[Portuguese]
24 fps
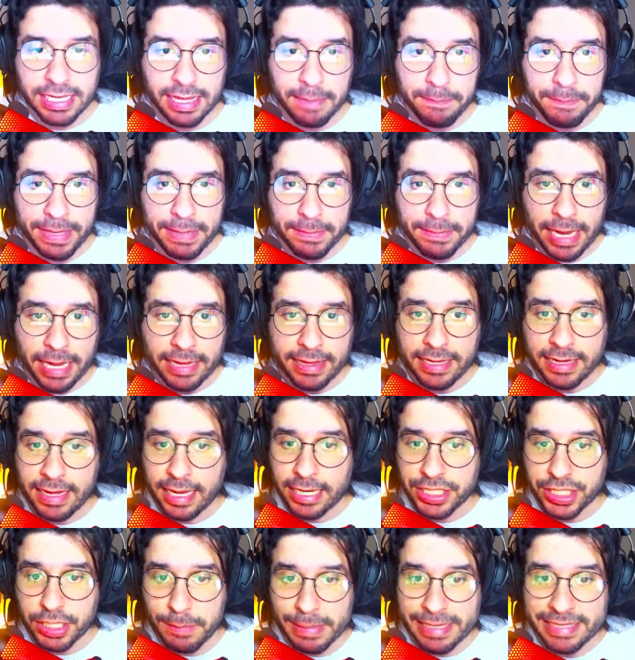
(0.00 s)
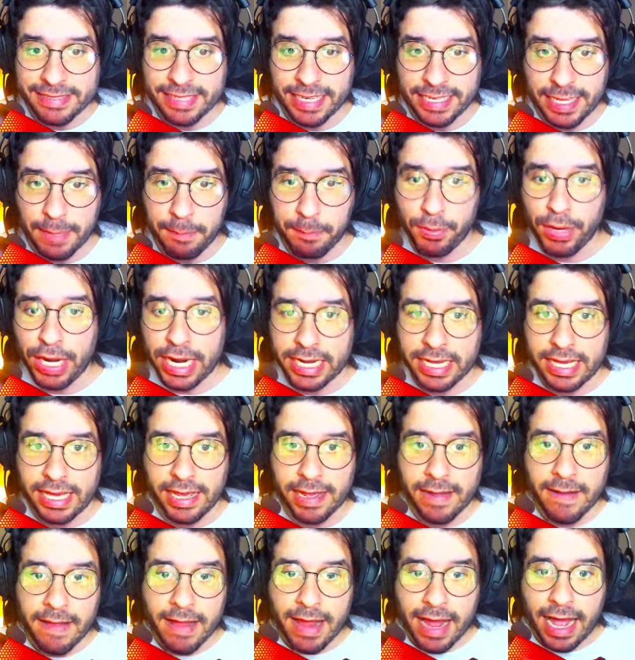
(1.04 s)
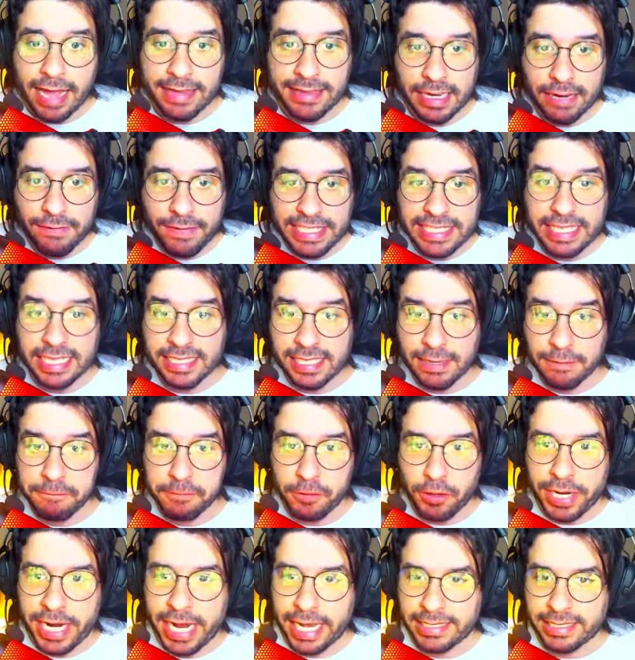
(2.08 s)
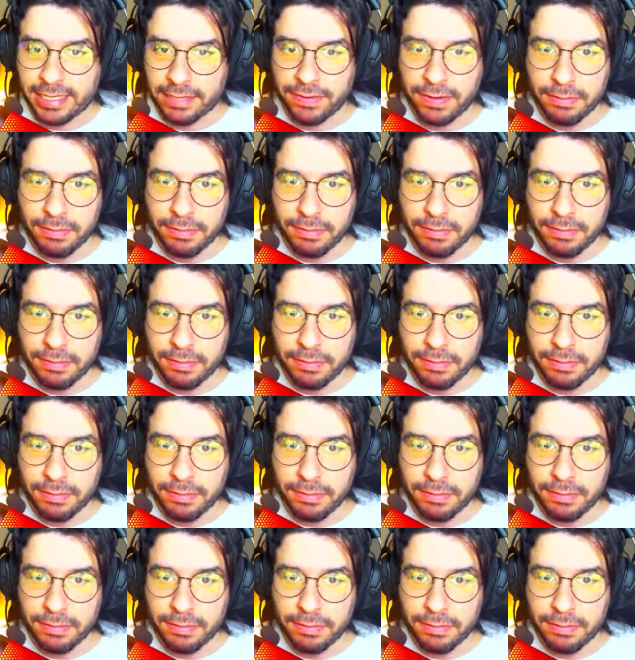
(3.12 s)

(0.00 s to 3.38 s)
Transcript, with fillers: que tentar, tentar achar uma saída por aqui, através dessa floresta.